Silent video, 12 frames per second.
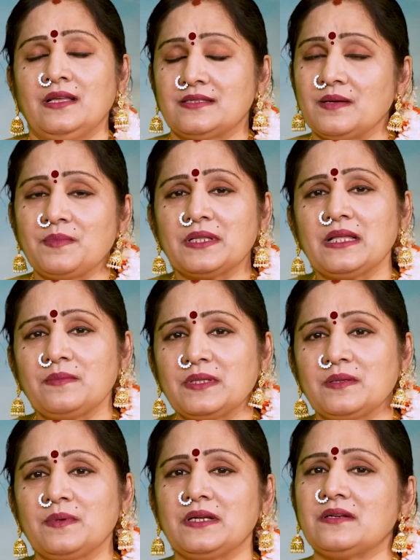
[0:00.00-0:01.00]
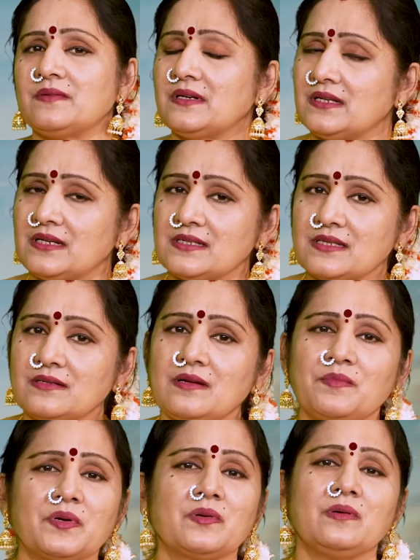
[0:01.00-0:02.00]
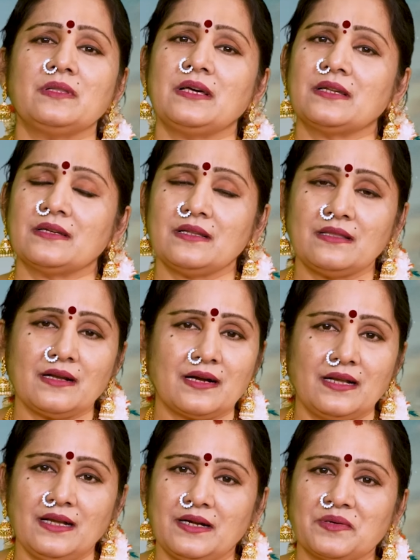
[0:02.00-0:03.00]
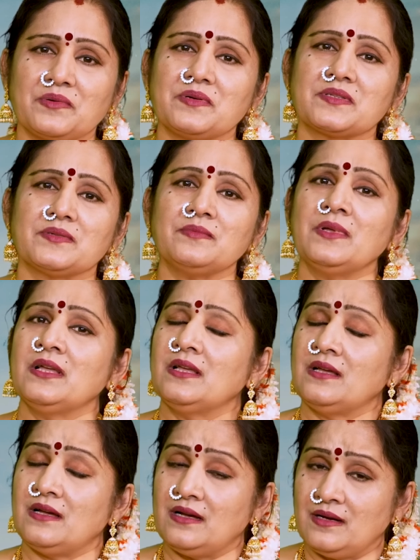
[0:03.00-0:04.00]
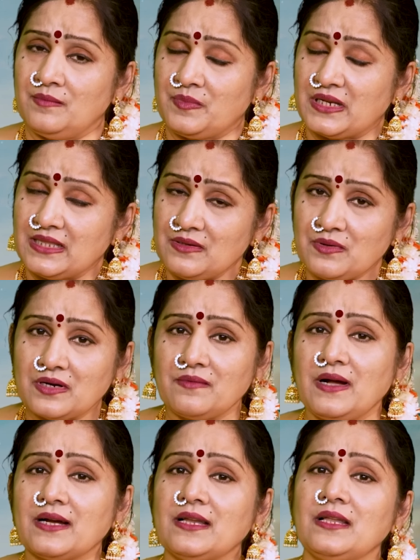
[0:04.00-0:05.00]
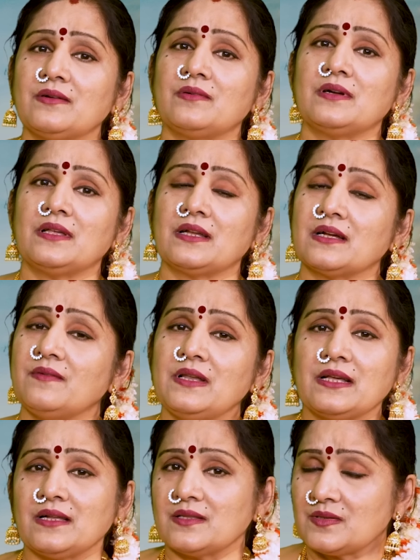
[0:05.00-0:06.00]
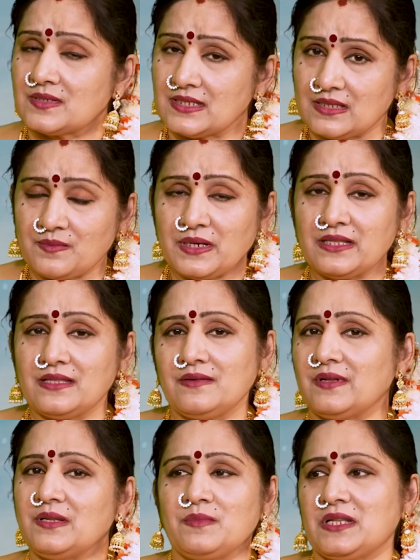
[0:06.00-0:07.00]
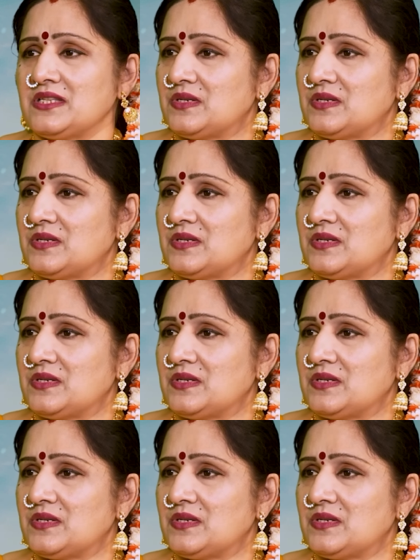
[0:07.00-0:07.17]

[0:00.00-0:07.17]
సంప్రదాయబద్ధమైనటువంటి రీజన్ అప్పుడు గోదారంగనాథుల కళ్యాణం కోసం ప్రతి ఒక్క వాకిలి కూడా రంగవల్లికలతో సిద్ధమైంది ఇవన్నీ మనం